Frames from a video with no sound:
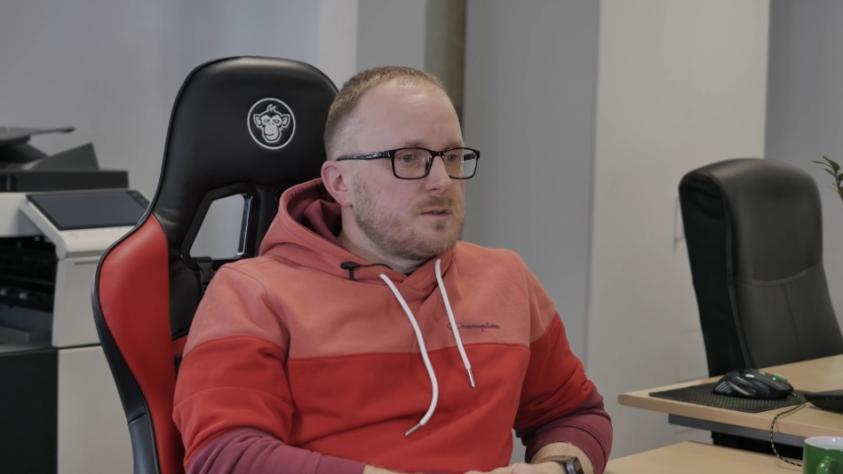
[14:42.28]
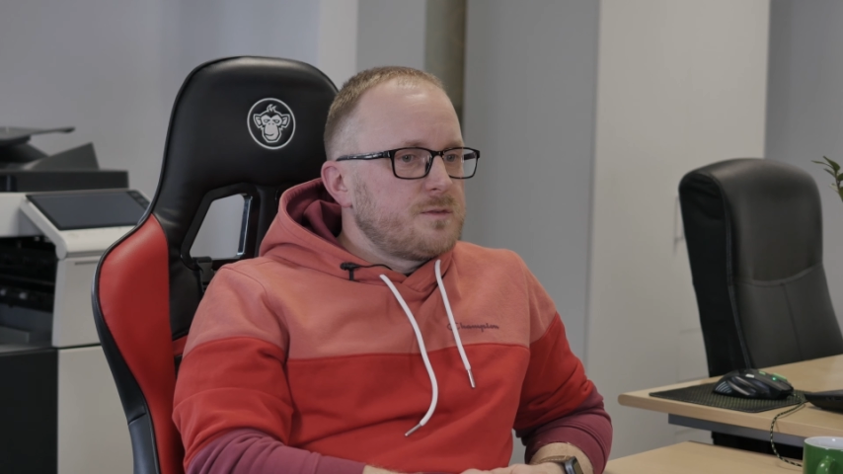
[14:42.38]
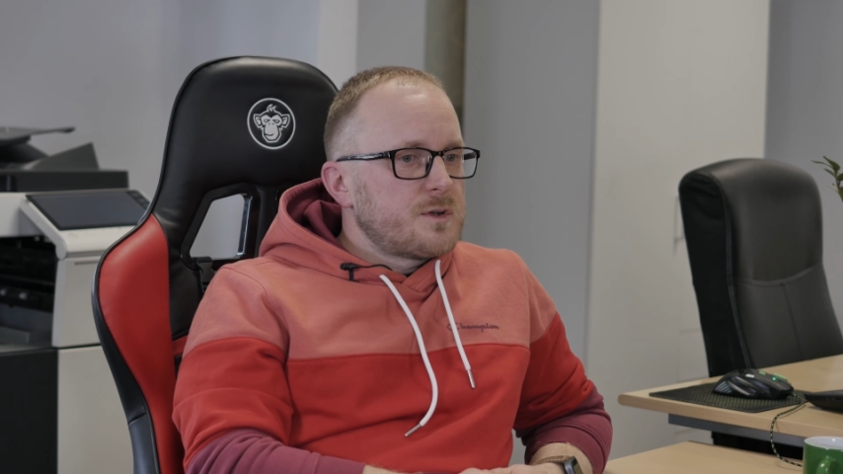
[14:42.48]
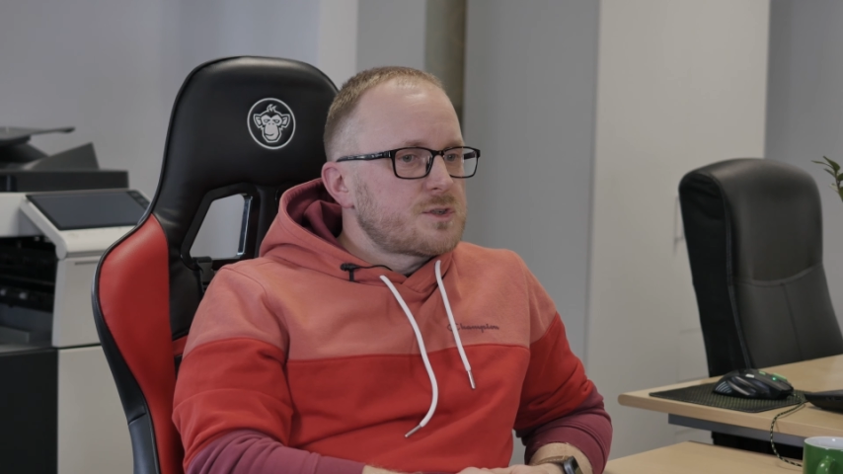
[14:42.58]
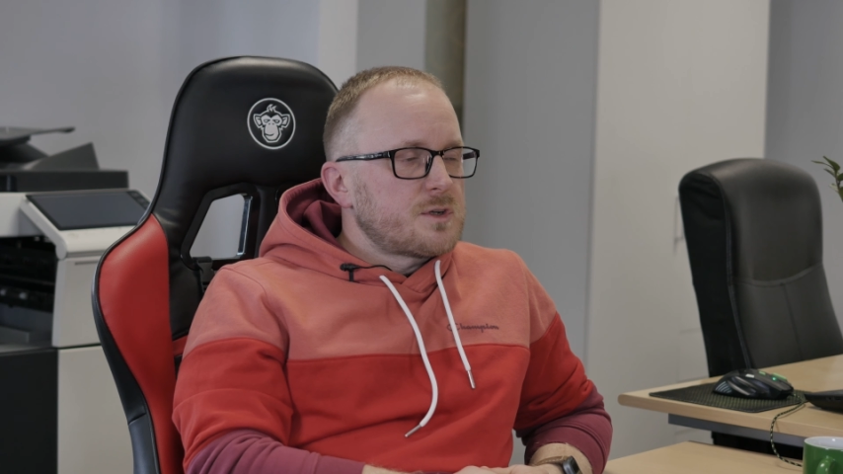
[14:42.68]

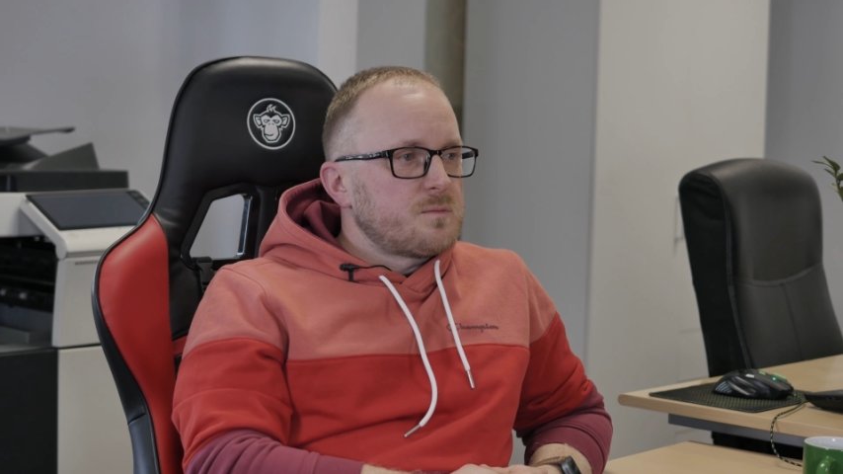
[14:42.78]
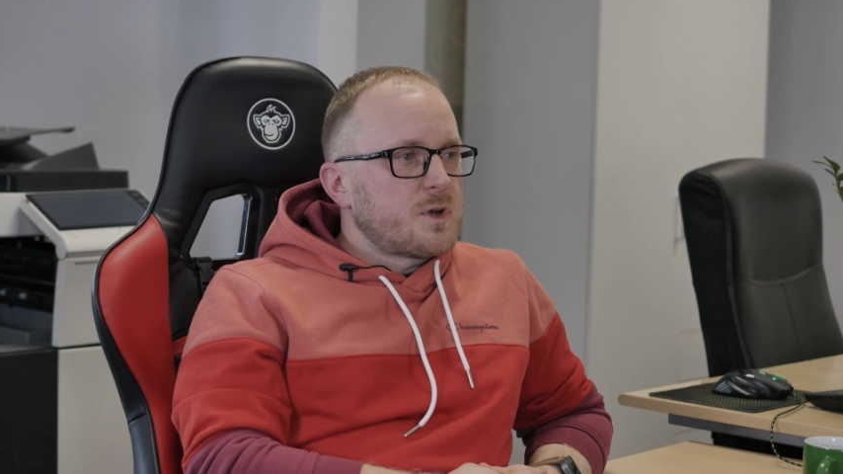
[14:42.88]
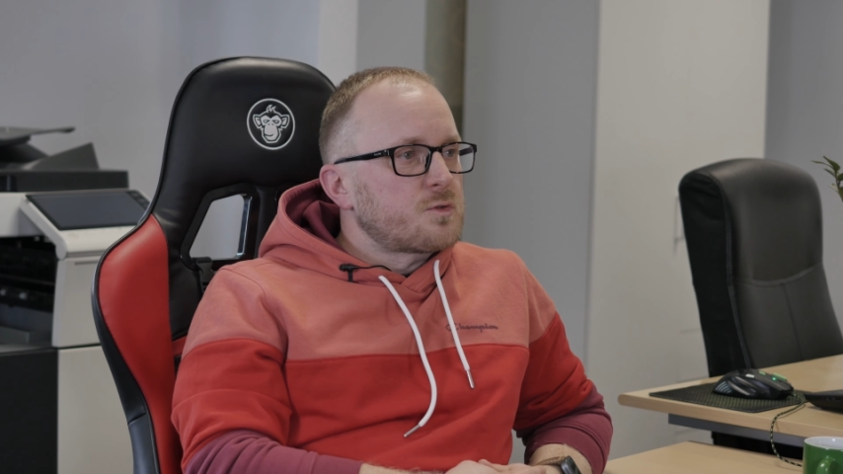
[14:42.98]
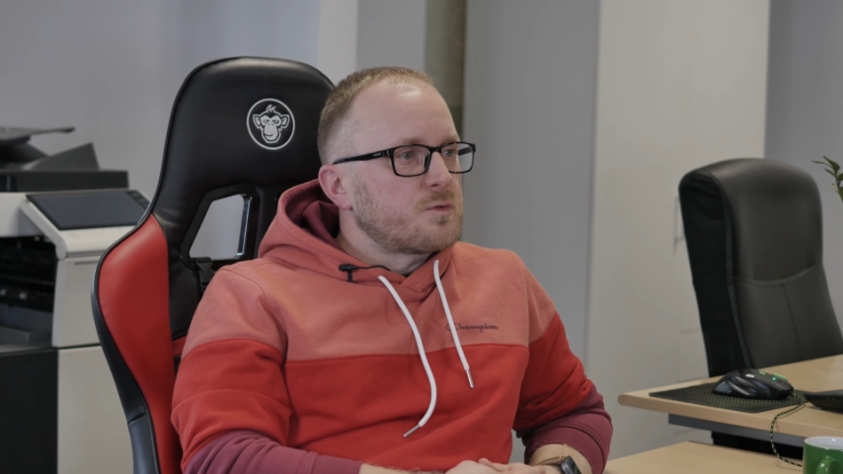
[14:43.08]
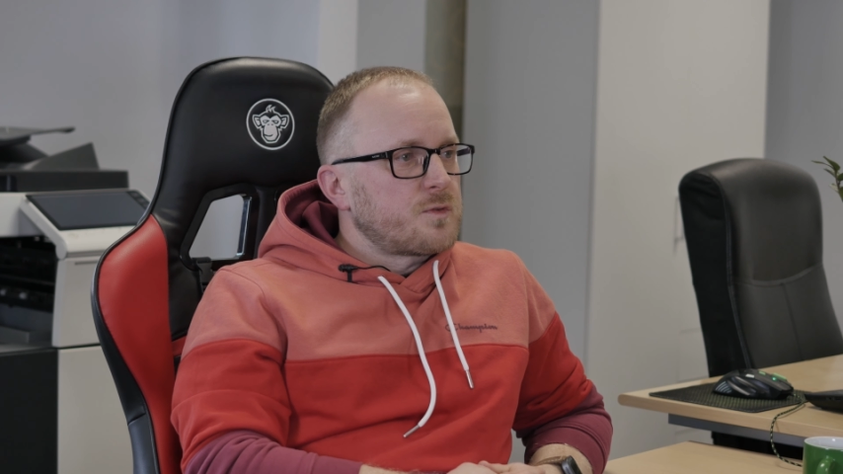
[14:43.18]
200
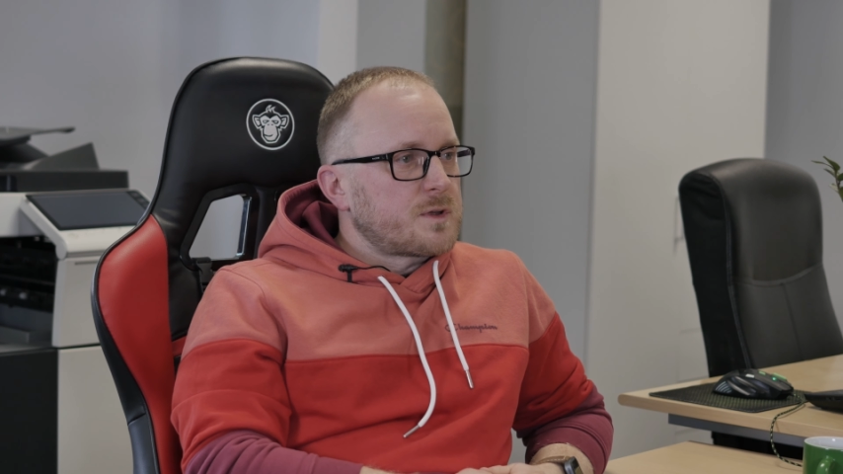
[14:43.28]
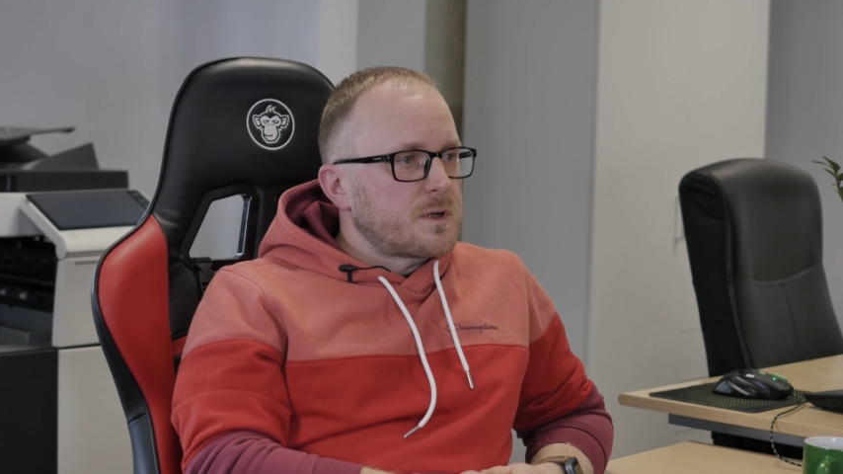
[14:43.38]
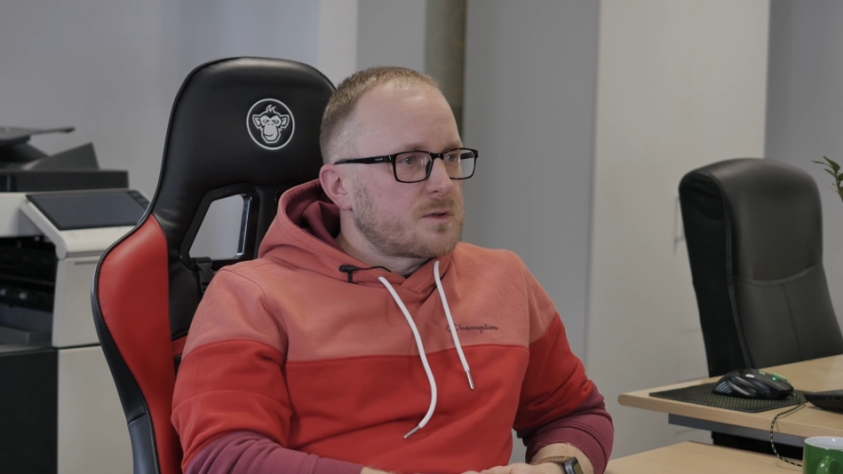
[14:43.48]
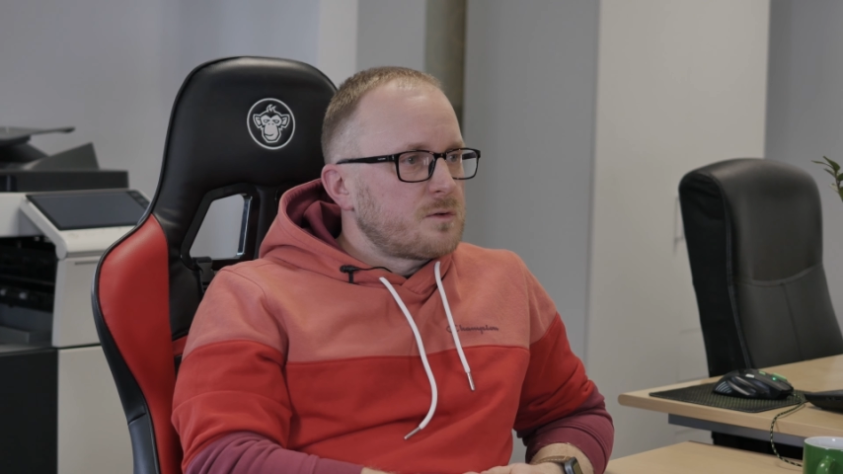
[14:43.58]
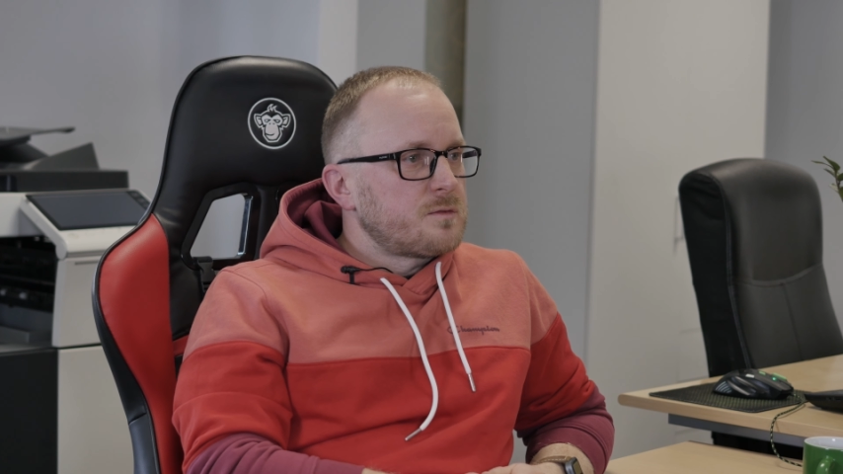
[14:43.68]
metrów
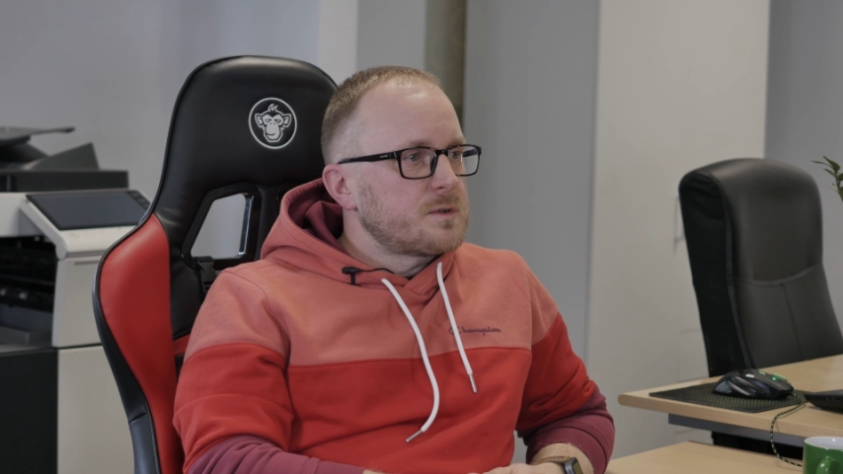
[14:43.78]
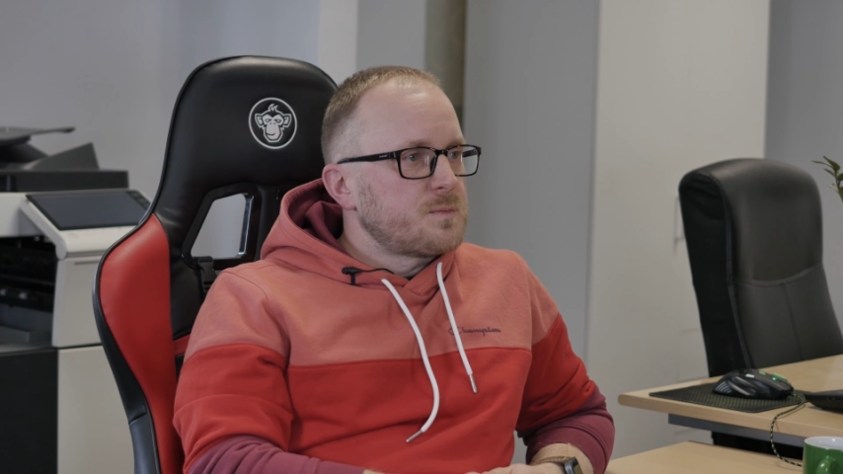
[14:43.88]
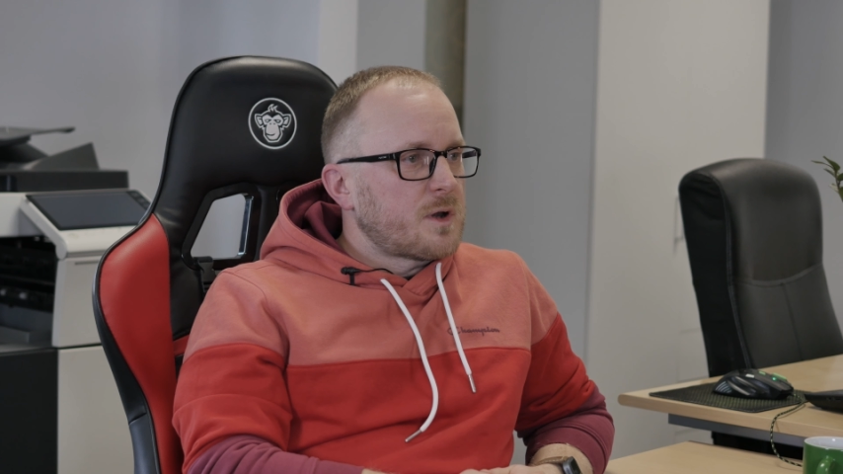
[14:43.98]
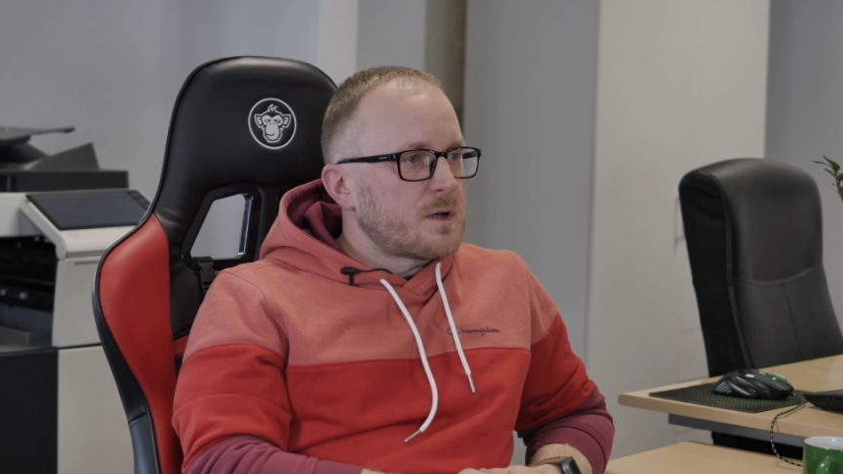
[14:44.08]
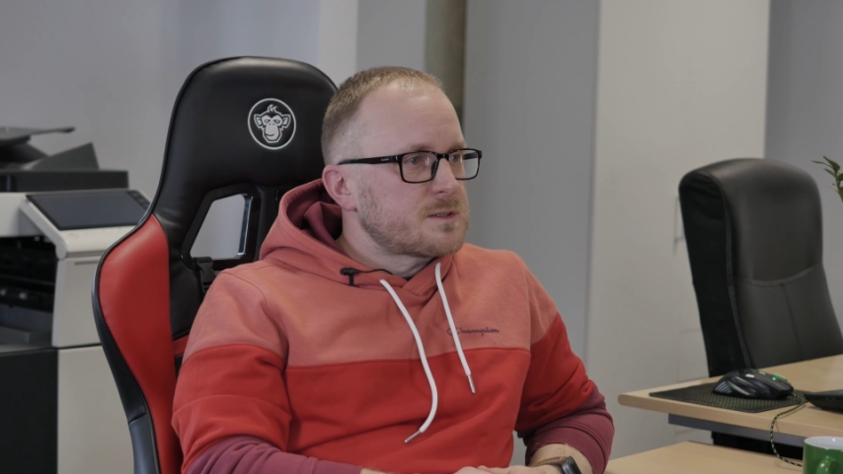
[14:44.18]
kwadratowych
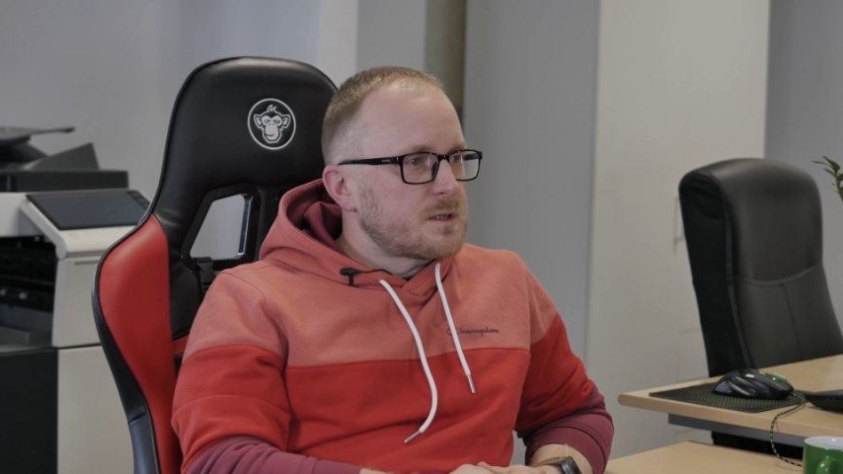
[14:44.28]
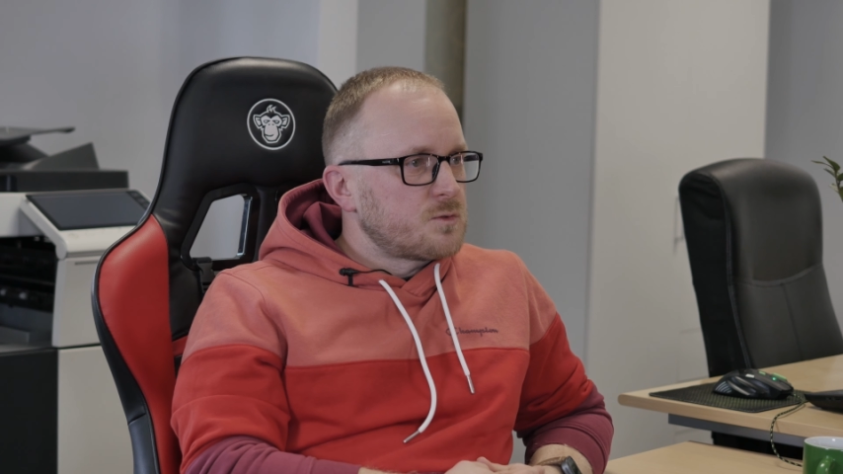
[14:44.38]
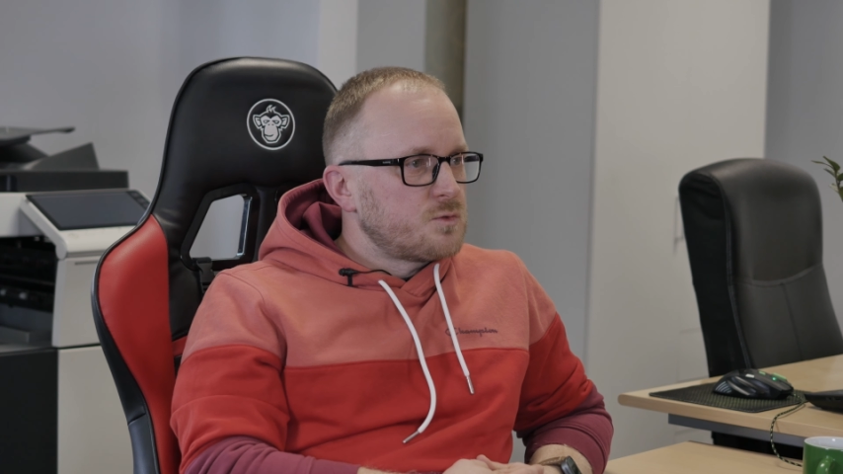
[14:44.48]
miała za